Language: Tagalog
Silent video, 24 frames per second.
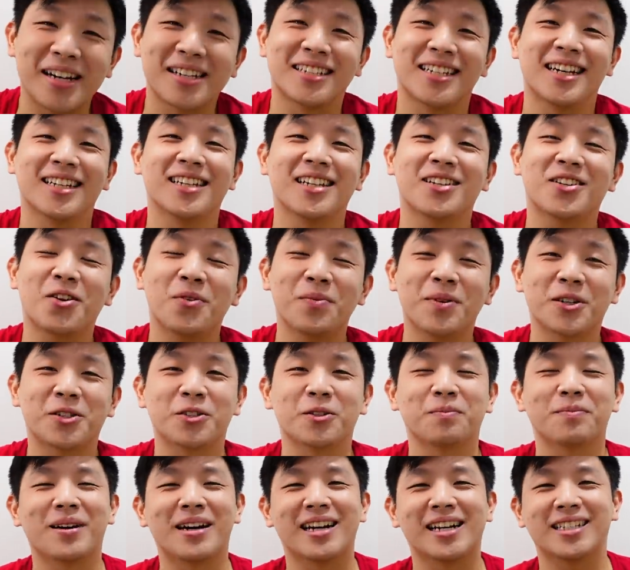excited kong
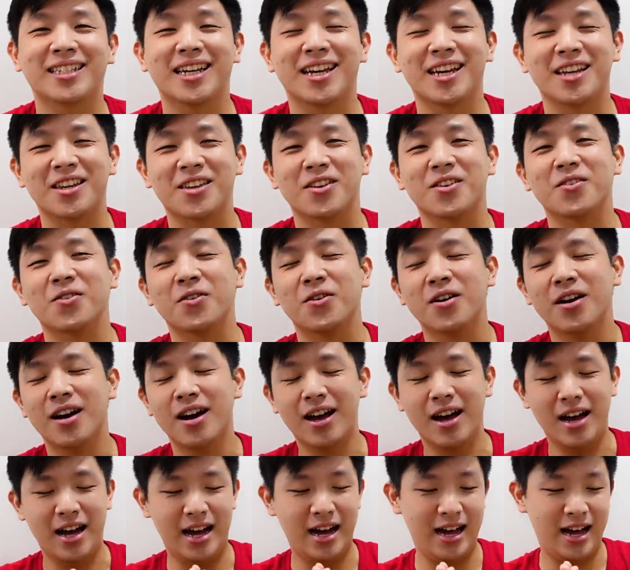mag-shoot para sa inyo.
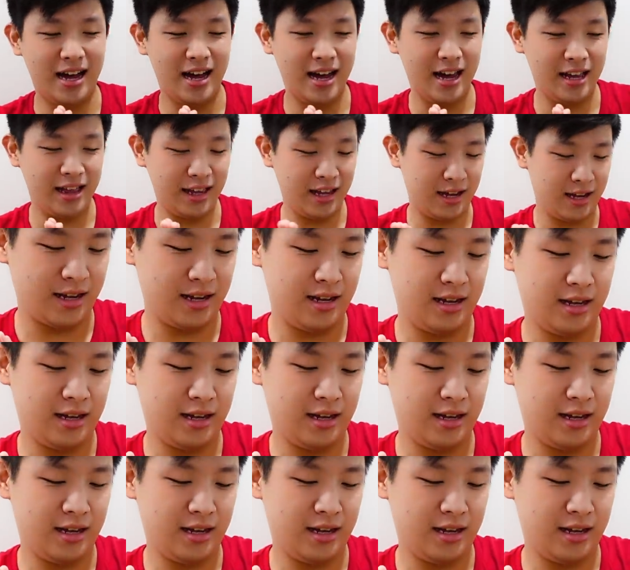Uh, I think